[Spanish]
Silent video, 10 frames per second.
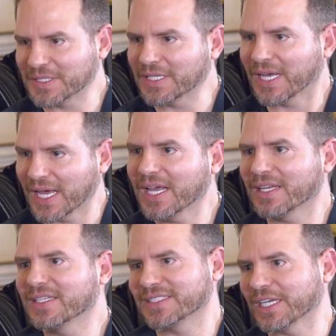
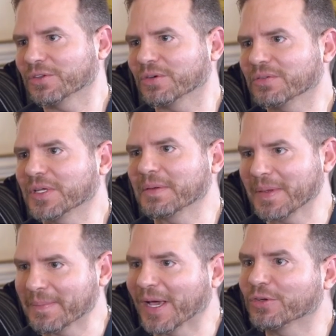ajá, exacto. Eh,
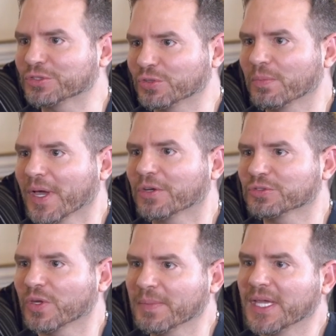me, costó, me
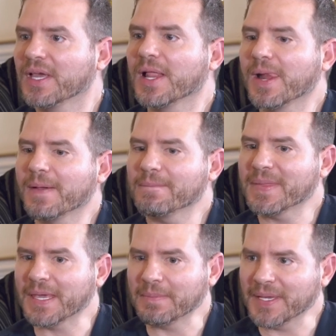costó a mí
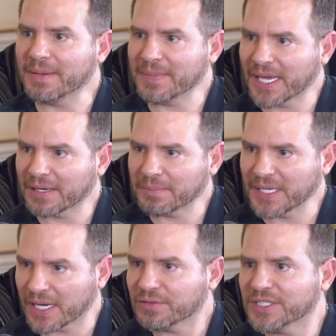eh,
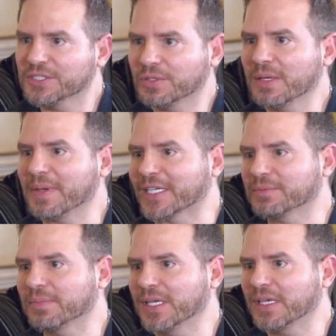mi, artistry, mi,
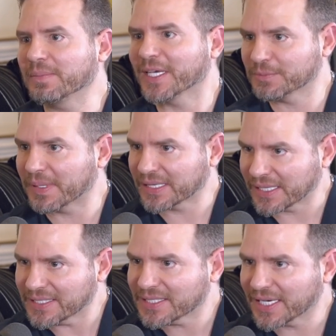
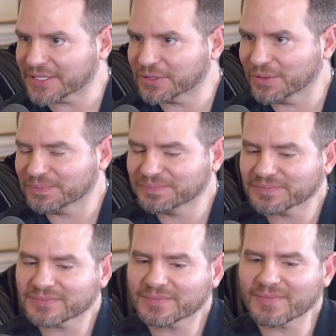expertise en esto.
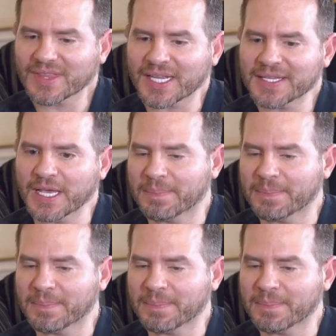Y